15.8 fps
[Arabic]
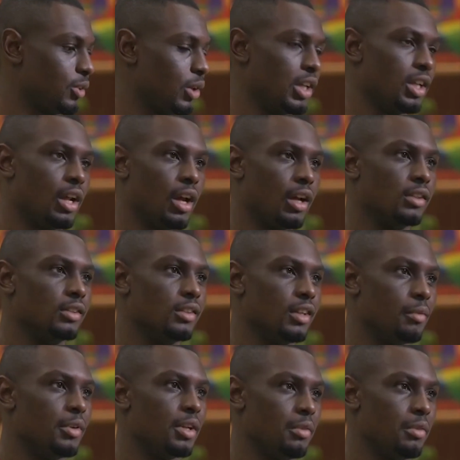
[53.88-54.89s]
ولي العهد
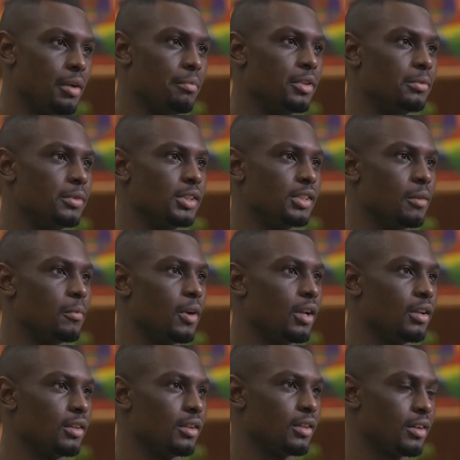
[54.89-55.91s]
أمير محمد بن
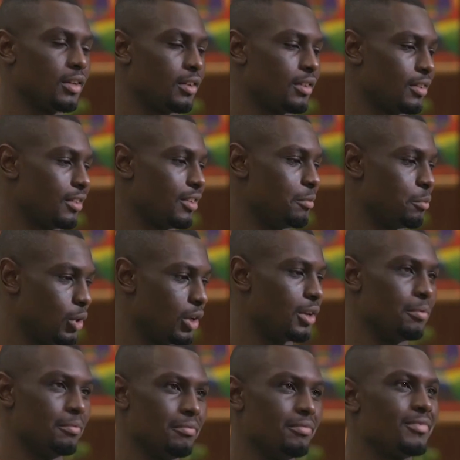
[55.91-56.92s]
سلمان
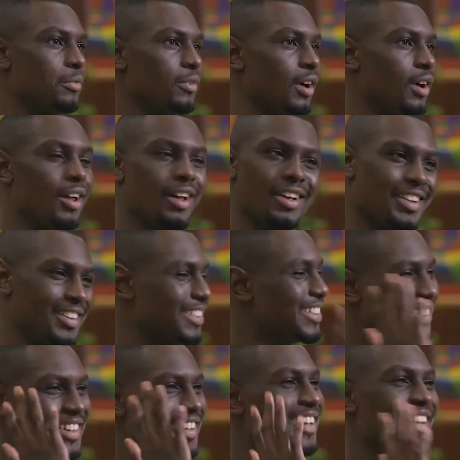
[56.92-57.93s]
الملهم
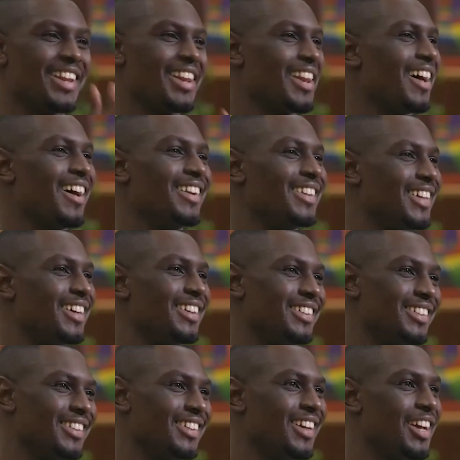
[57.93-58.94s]
إلى الآن
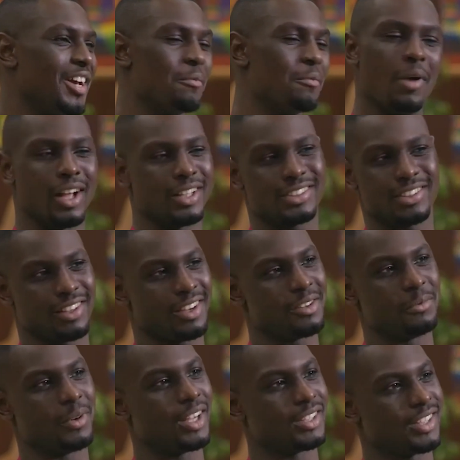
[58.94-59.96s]
يعني ما أنسى
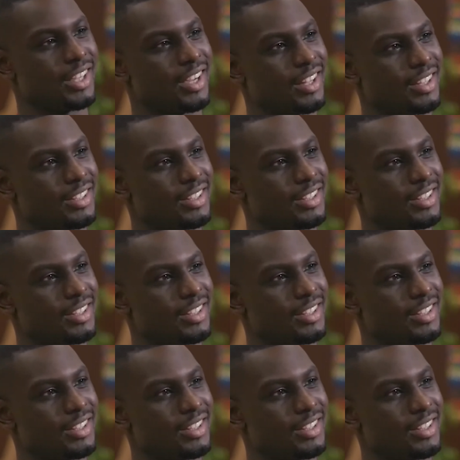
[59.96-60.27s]
كلماته هذه